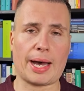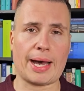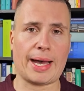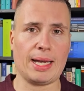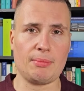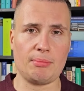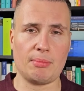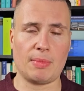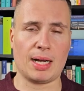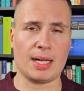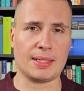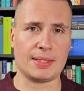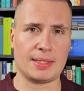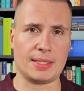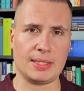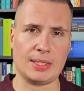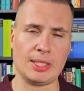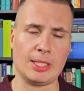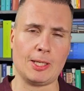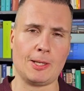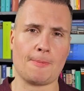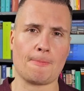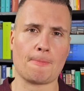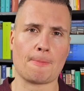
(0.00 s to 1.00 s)
einmal
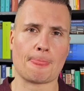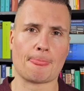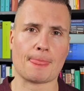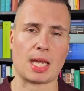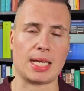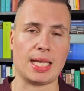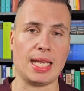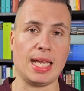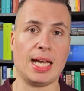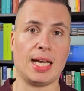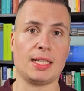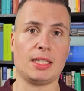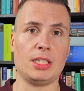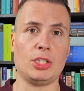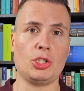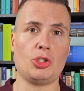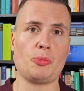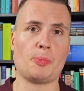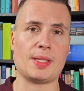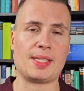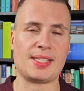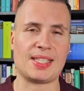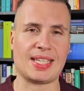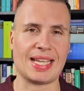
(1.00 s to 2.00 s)
die, ja, die
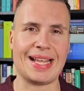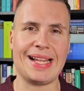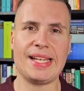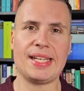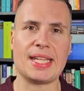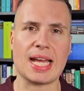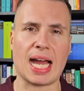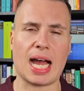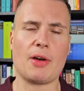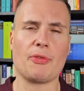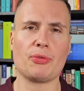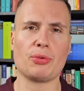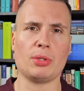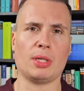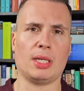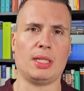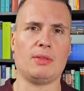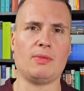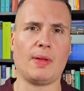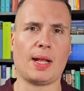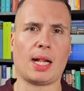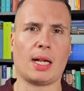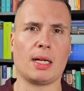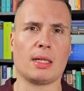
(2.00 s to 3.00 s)
speziell dafür
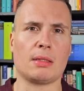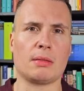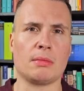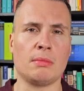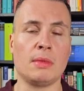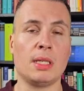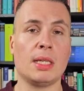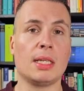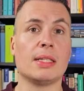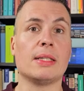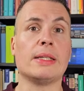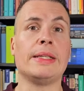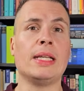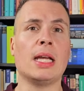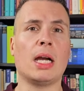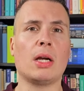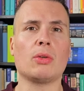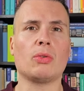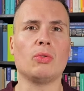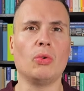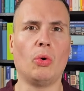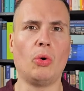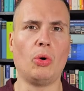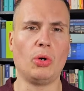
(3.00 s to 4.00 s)
entwickelten
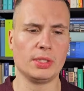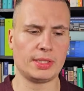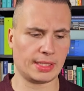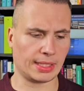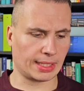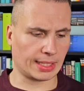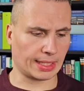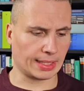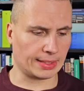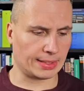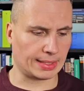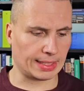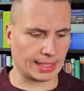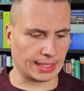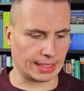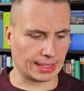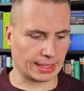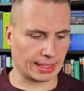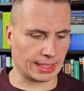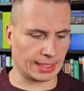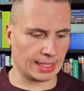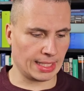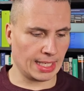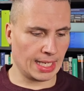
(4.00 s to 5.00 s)

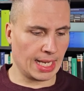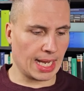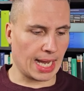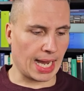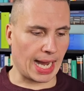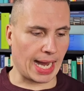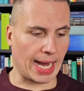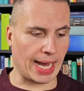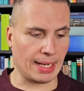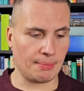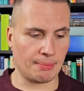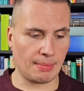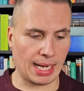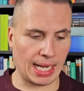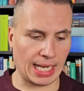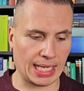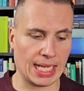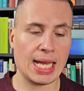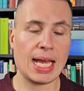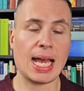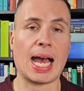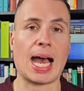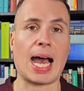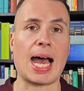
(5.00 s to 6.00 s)
Diagnosekriterien einmal
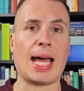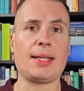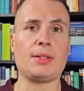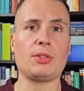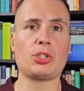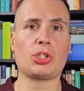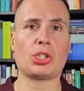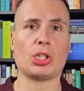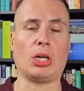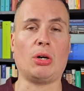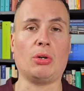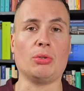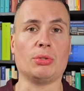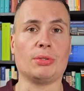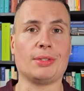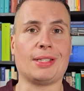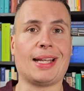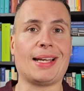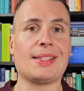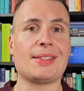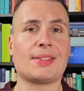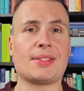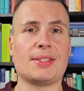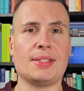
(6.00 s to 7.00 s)
anschauen. Und
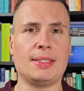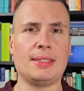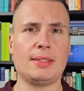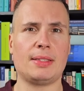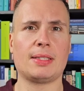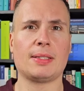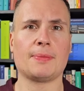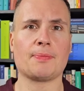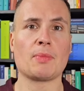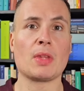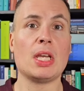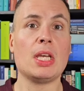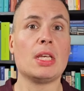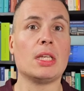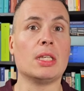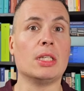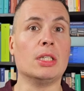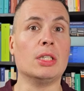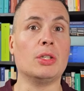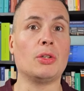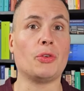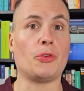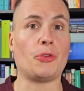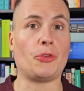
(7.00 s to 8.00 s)
das sind
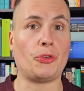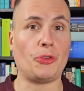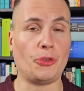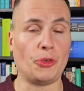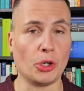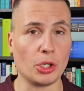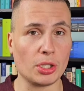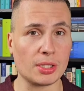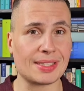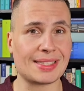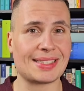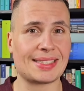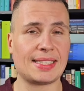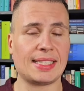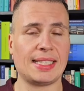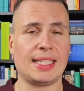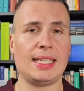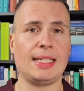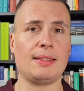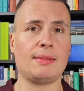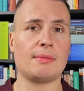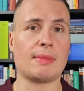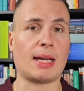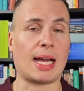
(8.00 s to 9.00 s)
äh,
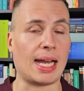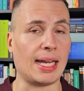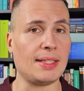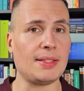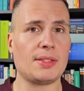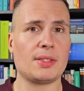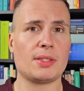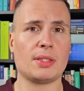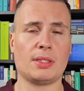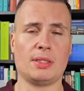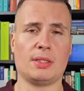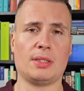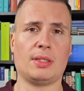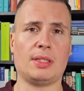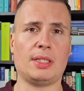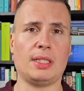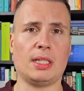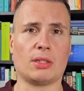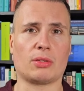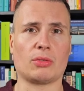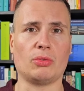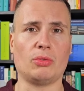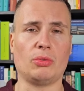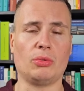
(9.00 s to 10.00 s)
14 einzelne
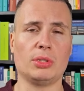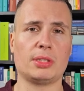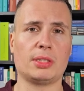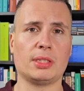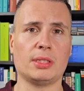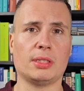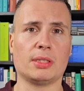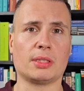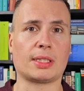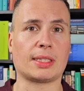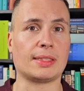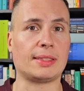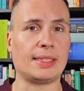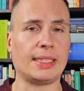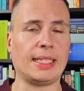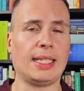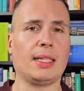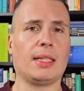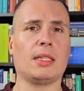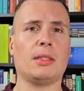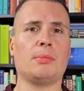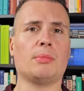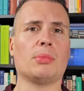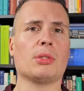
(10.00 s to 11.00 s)

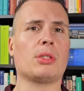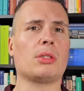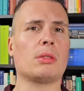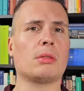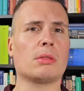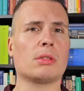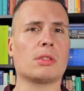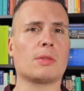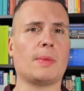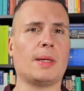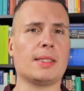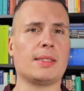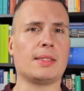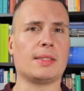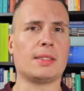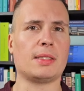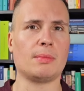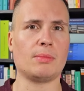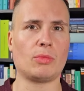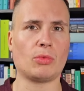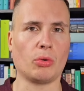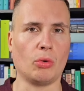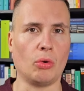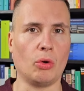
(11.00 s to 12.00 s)
Diagnosekriterien bzw.
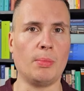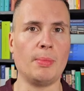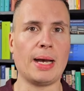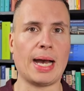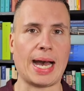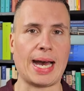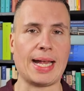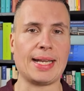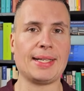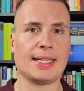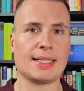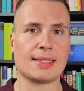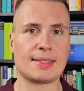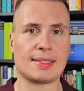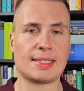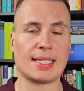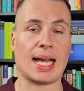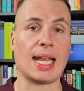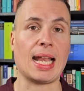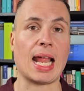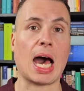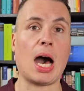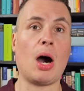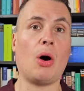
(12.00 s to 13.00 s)
Symptome an der
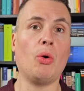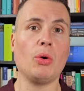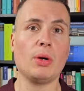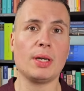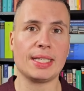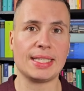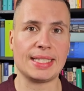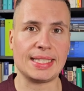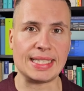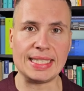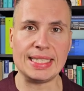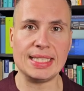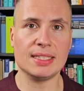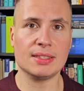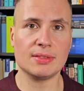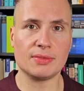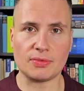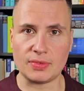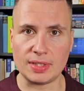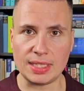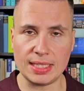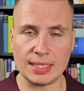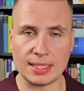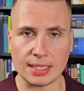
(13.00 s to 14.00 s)
Zahl. Auch
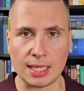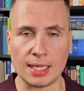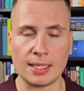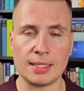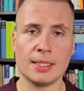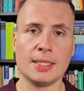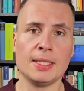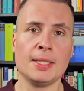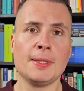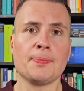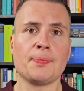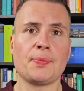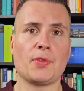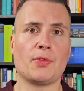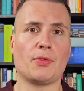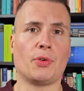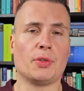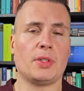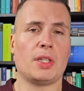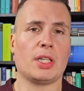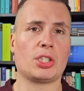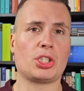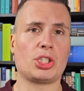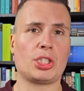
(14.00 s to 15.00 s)
hier wieder
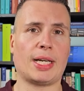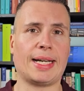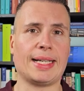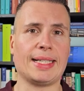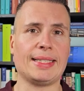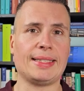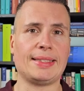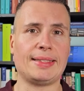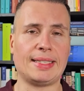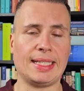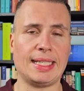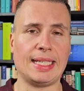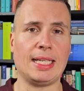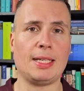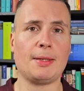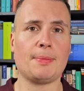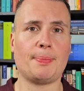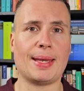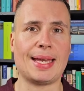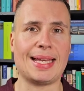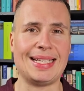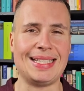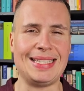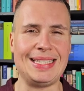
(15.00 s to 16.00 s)
von der Charité
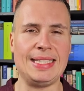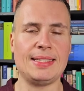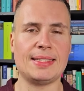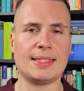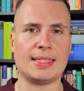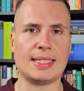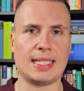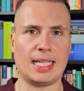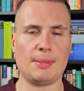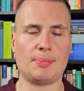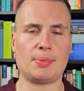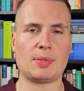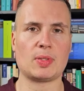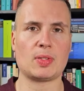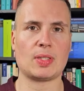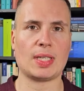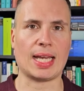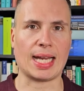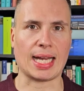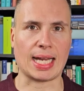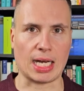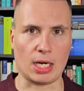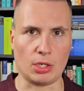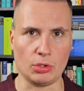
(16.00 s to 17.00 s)
Berlin selbst
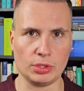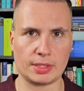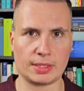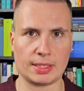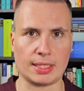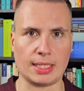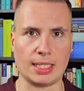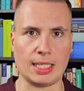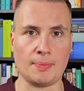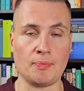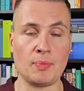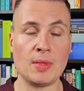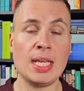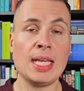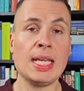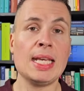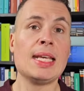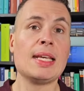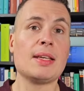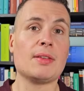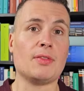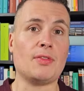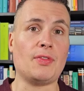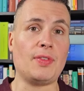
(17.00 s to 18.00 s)
herausgegeben.
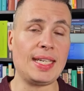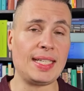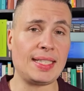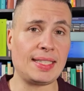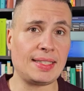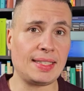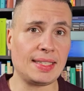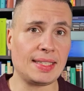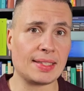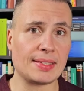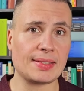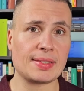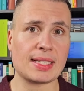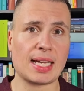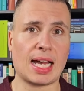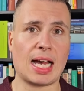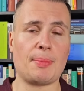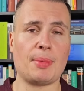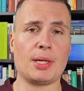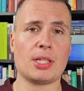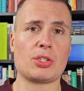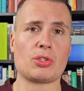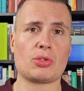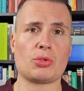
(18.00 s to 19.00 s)
Wichtig ist
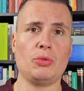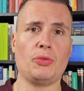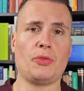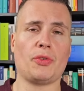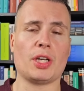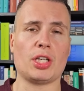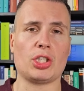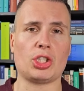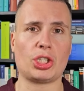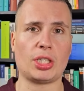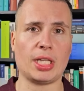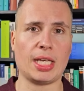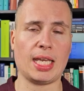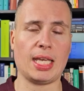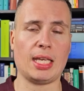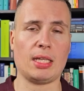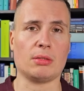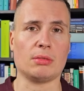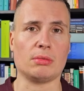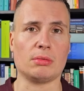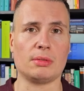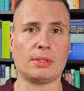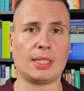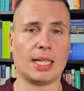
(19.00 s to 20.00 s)
aber zu
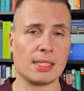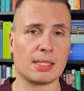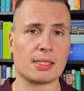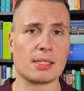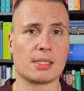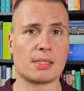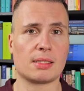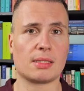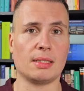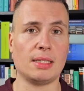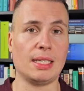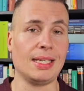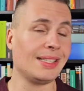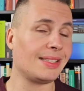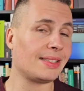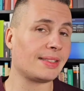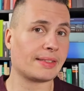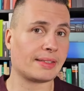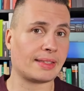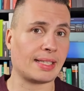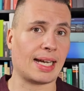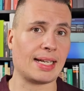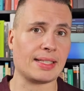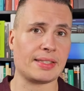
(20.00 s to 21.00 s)
verstehen, und das
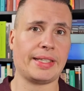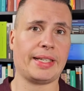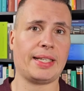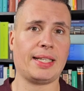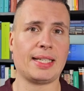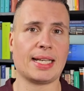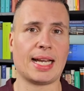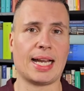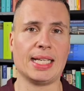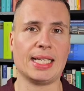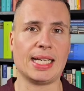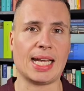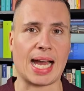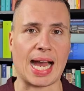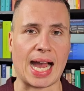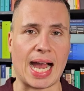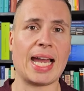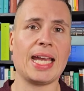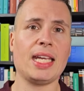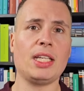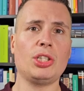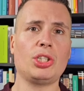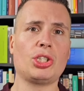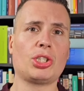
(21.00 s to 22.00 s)
ist tatsächlich eine
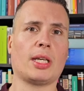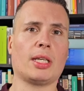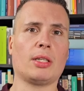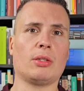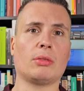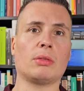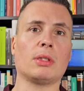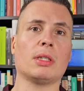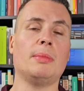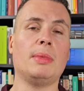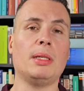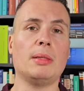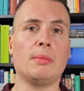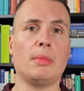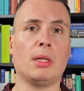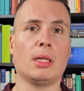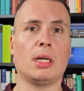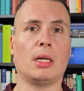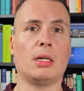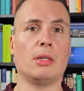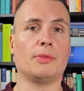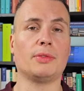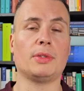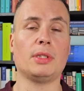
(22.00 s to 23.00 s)
Einschränkung im Hinblick
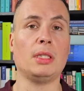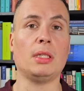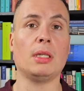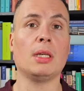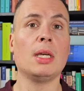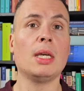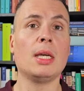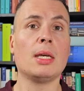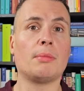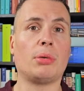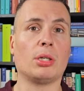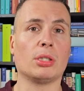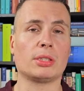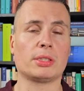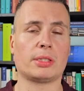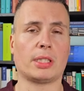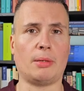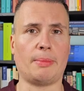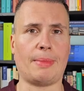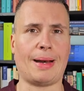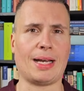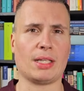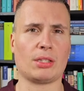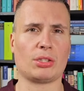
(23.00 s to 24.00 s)
auf die
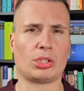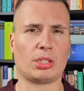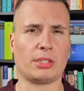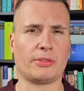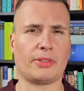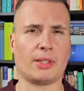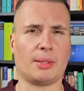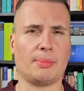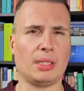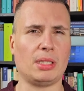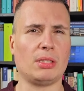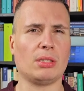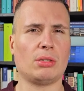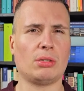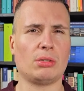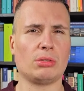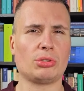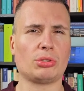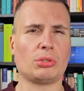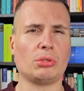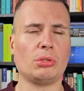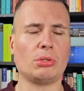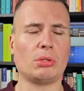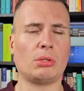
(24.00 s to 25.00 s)
posttraumatische
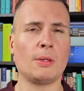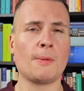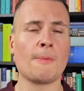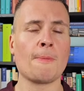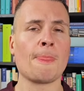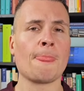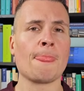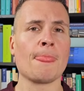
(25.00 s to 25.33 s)
Verbitterungsstörung,